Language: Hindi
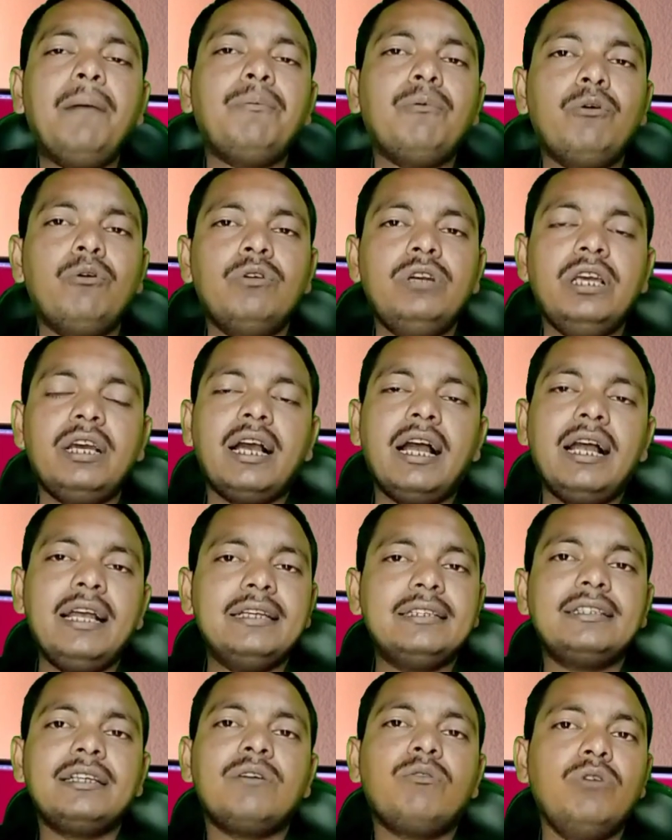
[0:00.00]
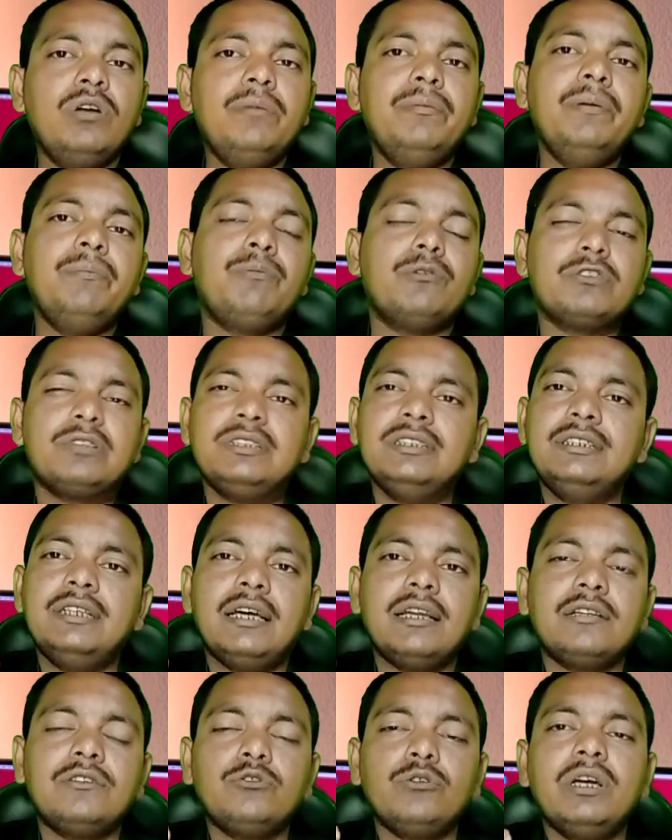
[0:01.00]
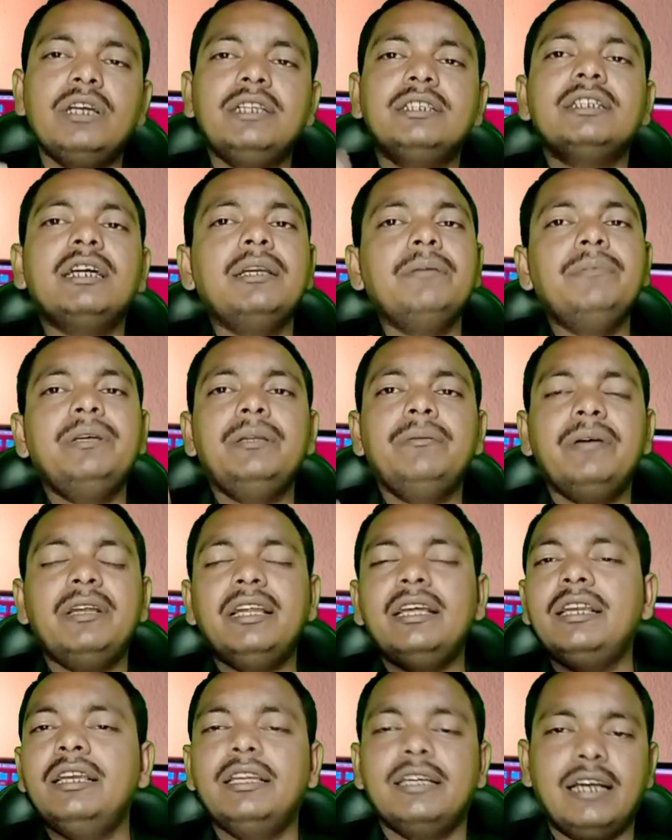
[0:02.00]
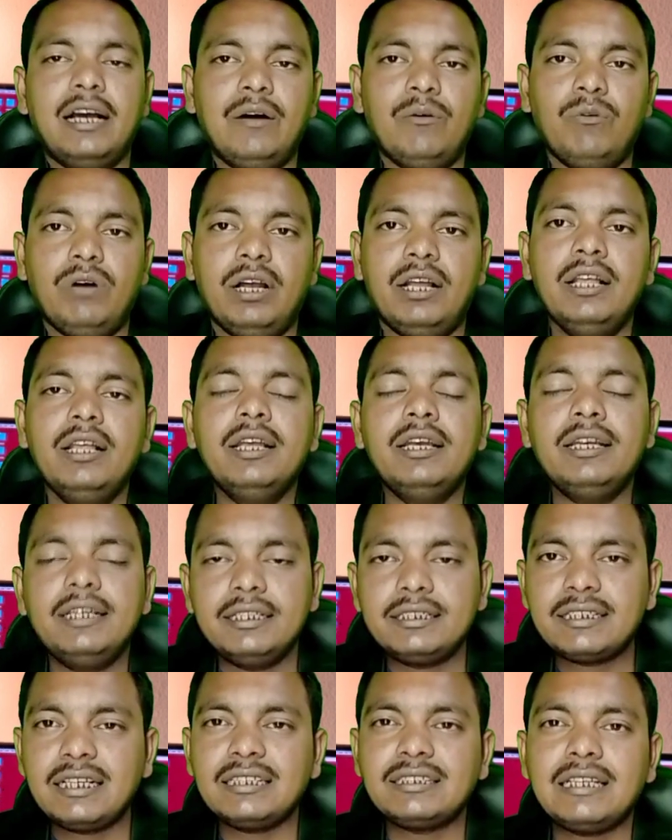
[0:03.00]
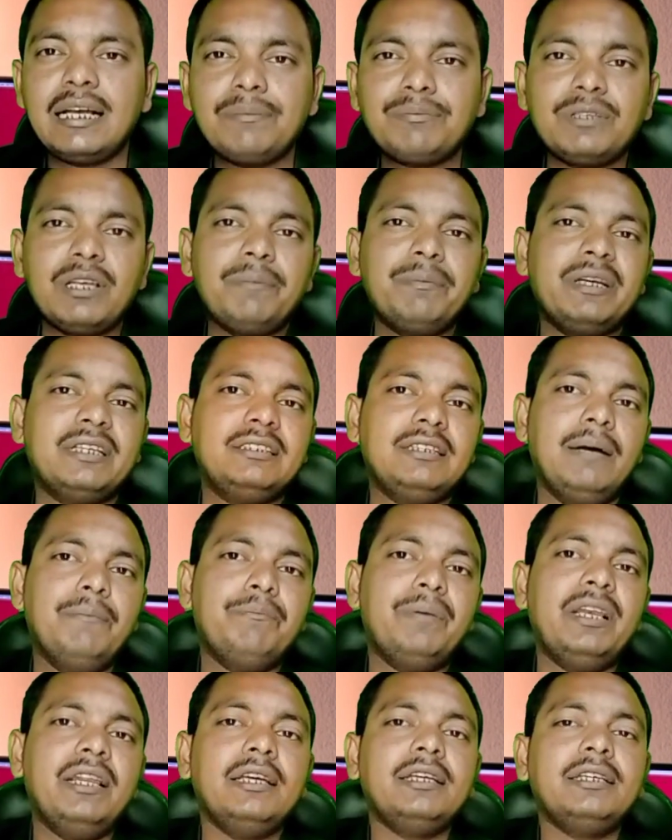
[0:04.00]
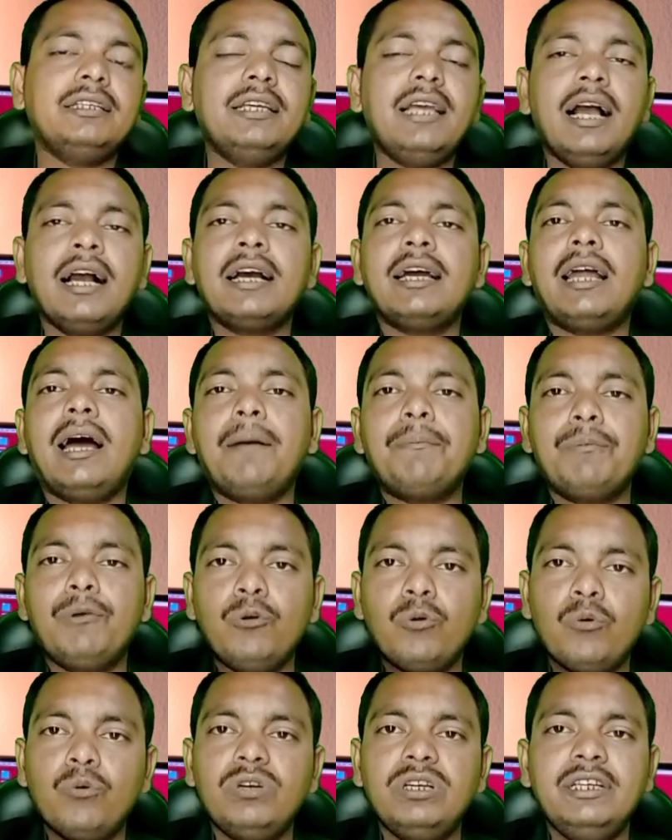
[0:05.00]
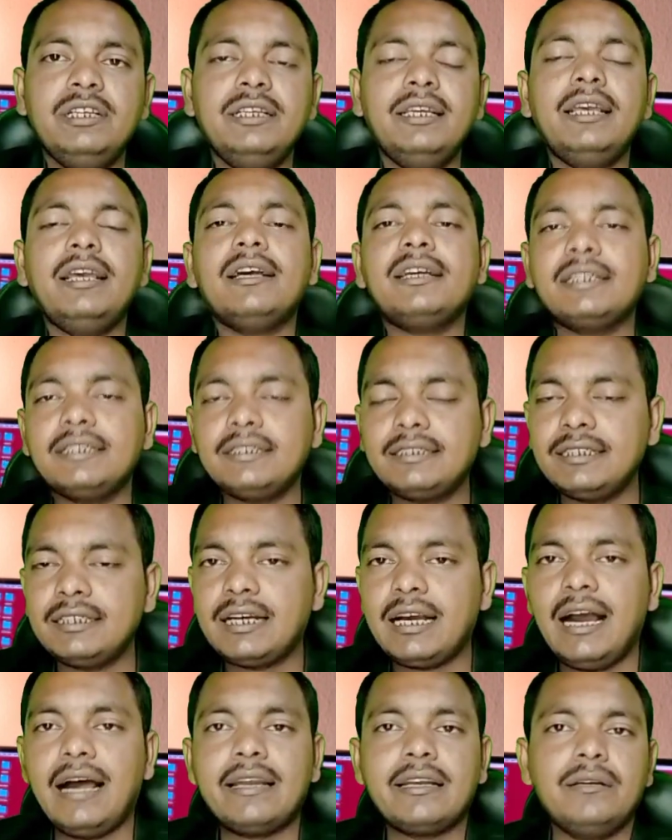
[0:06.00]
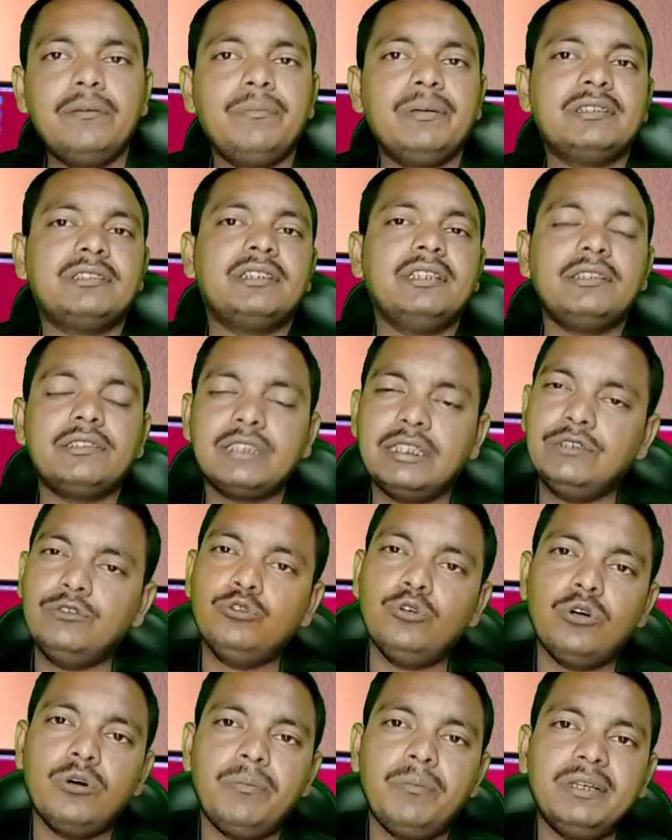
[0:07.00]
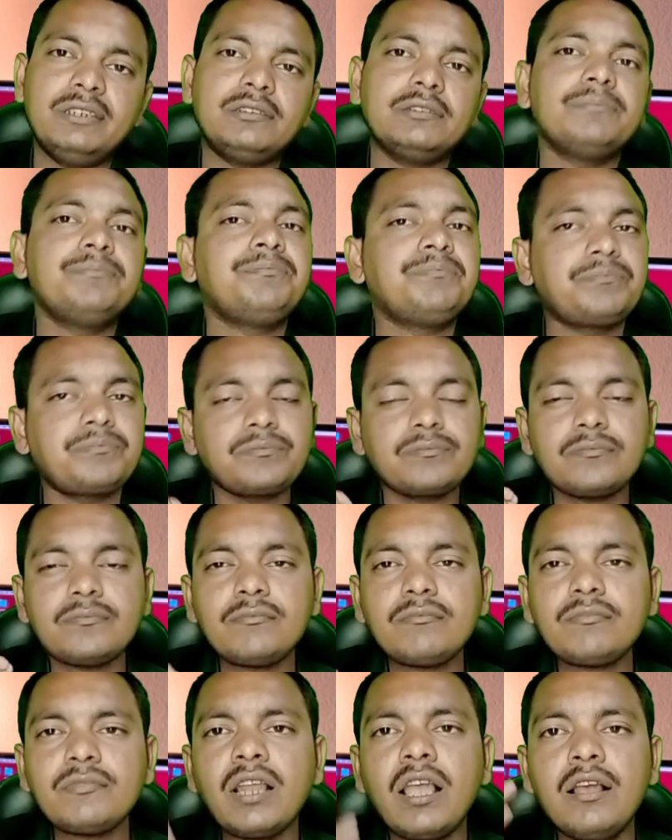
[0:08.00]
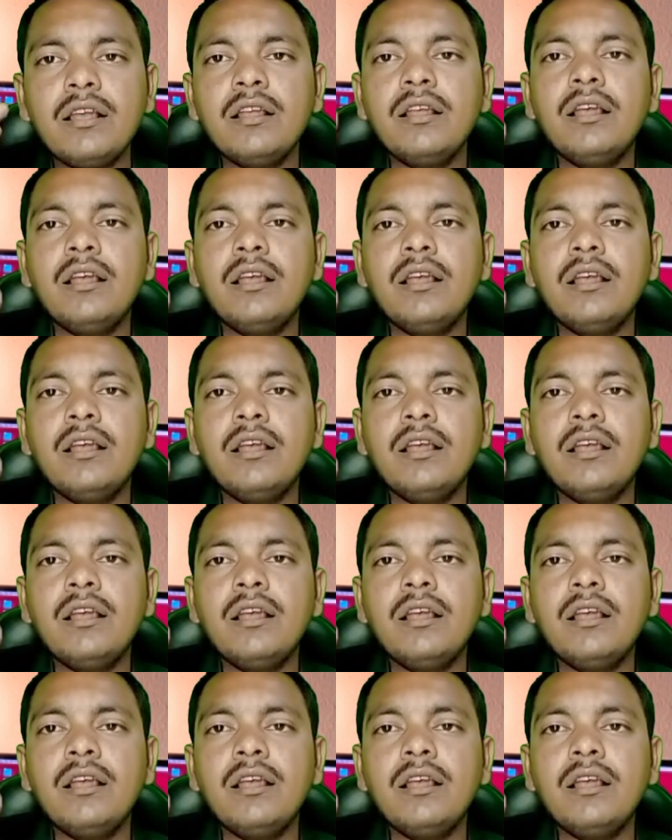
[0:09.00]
देखिए लोन माफ होने का ऐसे कोई भी प्रोसीजर जो है जनमीन में नहीं लिखा हुआ है इसका साफ साफ एग्जाम्पल है कि अगर आप लोन लिए किसी कारणवश से संजोग बस